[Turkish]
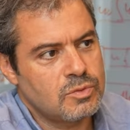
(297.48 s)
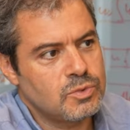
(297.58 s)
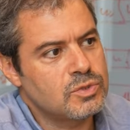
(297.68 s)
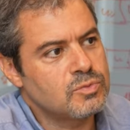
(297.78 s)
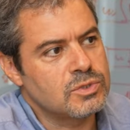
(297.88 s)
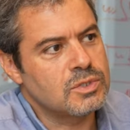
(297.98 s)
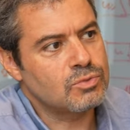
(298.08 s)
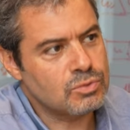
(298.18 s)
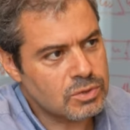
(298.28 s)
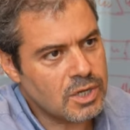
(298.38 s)
amacımız da
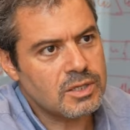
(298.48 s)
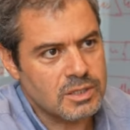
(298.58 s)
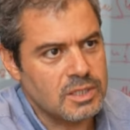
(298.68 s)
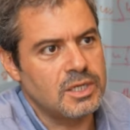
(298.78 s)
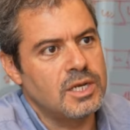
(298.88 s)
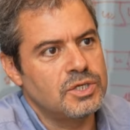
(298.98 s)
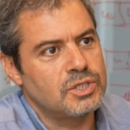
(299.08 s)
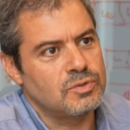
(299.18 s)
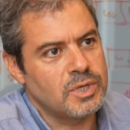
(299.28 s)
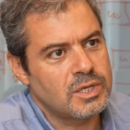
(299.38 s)
onu daha da
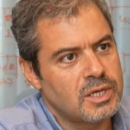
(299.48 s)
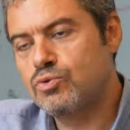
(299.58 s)
iyileştirmek.